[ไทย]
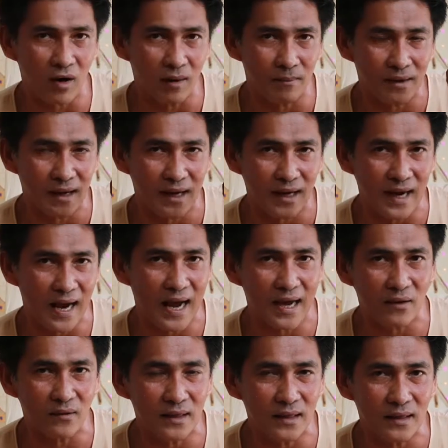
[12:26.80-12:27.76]
อกกำลังกา
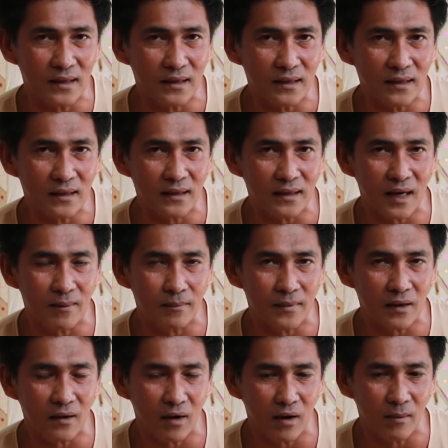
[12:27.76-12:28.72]
ยก็ดีนะครับ
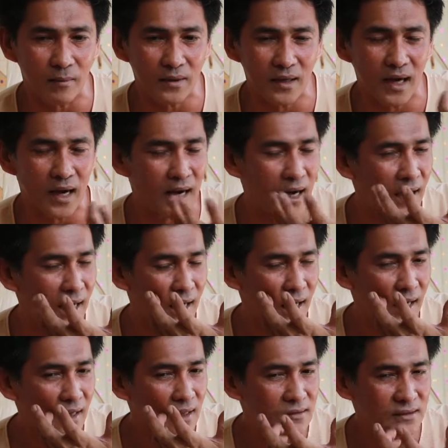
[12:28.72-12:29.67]
แล้วก็เพื่อ
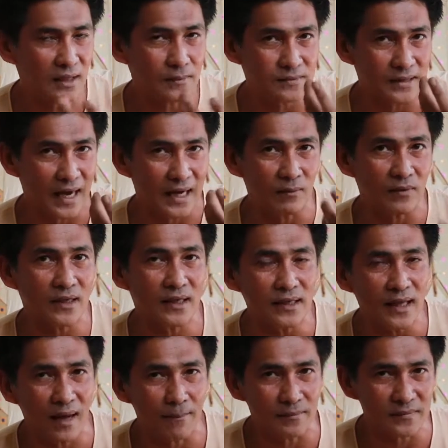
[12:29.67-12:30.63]
สืบสานวัฒน
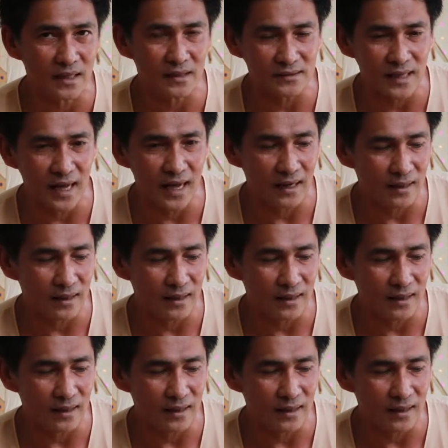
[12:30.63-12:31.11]
ธรรมต่า